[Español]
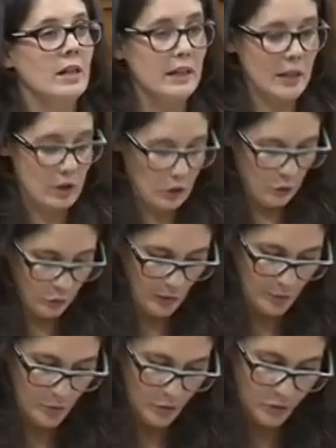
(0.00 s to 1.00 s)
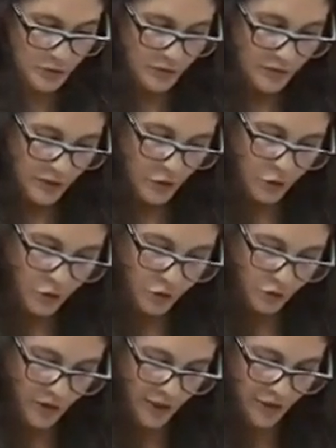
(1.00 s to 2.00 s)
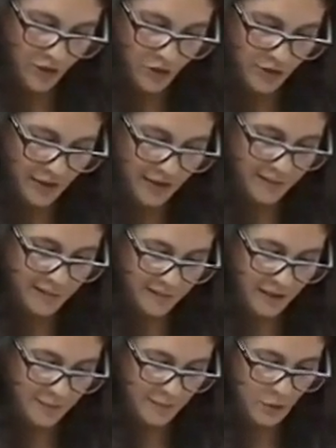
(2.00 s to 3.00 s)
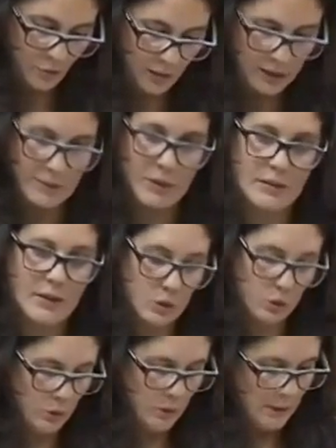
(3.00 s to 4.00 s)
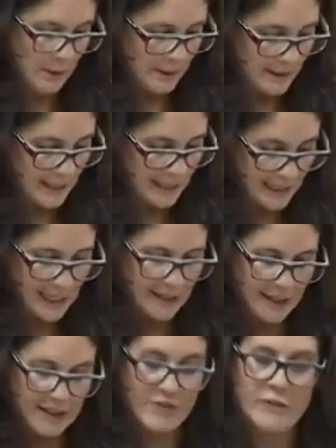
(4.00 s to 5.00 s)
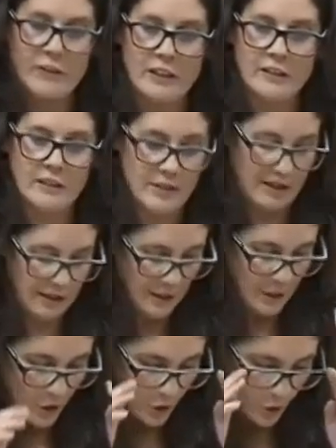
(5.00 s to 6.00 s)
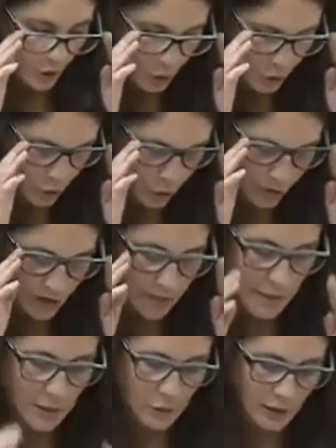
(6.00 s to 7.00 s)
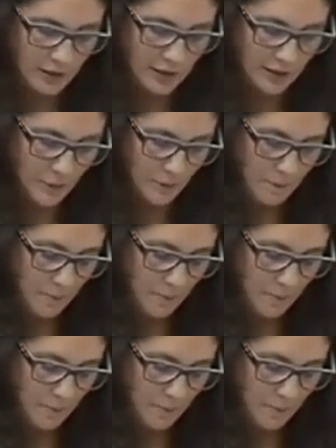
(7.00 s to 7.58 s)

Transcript: Reconocemos, señor consejero, que el sistema educativo andaluz tiene grandes diferencias con otros sistemas educativos,